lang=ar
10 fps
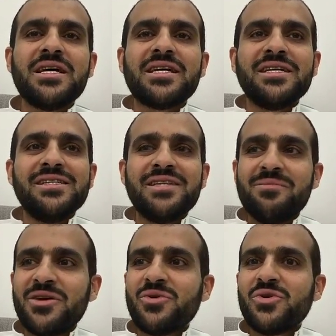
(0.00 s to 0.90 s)
زي ما
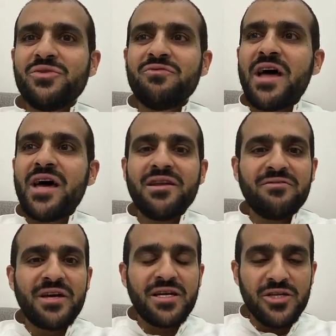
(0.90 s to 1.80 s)
يقولون very
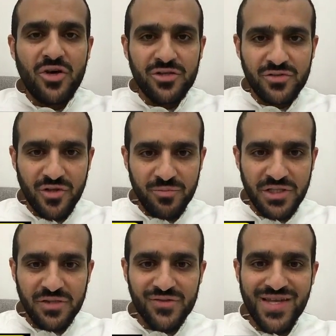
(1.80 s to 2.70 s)
very hot
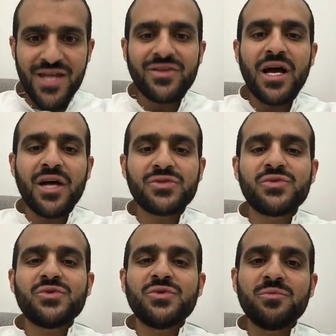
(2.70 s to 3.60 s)
topic زي
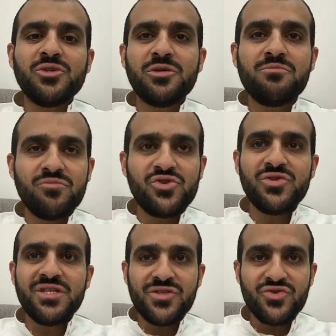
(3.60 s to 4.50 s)
تخصص مهم
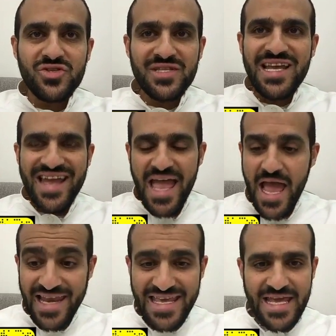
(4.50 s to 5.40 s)
جدا جدا
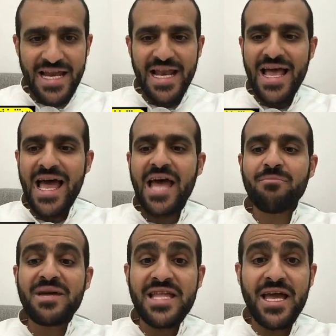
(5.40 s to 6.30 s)
حاليا الآن
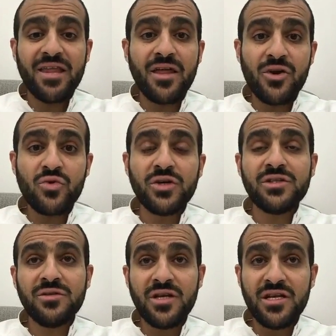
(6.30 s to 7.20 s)
بدأ يظهر له يعني